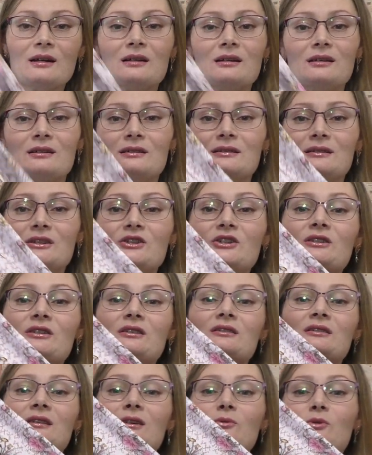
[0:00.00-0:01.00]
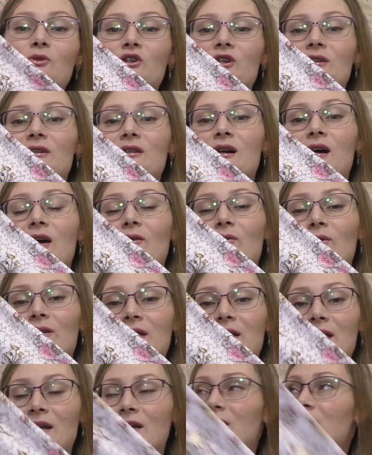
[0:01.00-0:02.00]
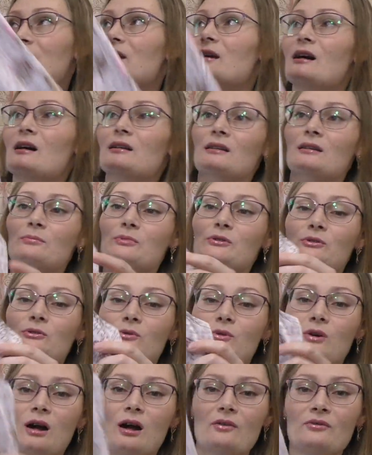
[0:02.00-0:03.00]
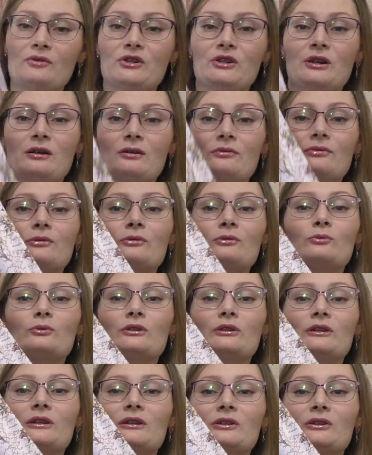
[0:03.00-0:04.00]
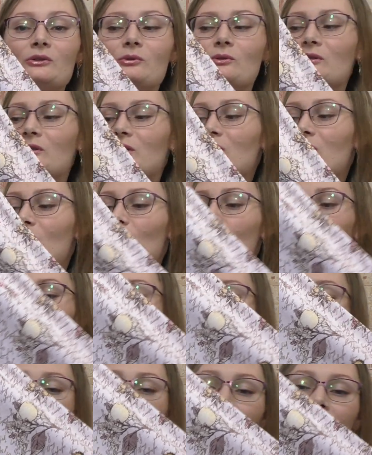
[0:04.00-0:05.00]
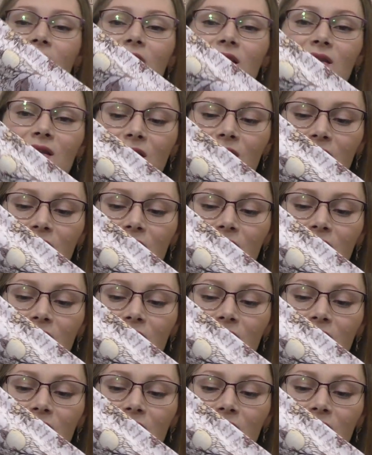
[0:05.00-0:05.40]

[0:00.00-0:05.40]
Э, значит, рассорочка такая вот летняя, она без рукавчиков, удлиненная, очень приятные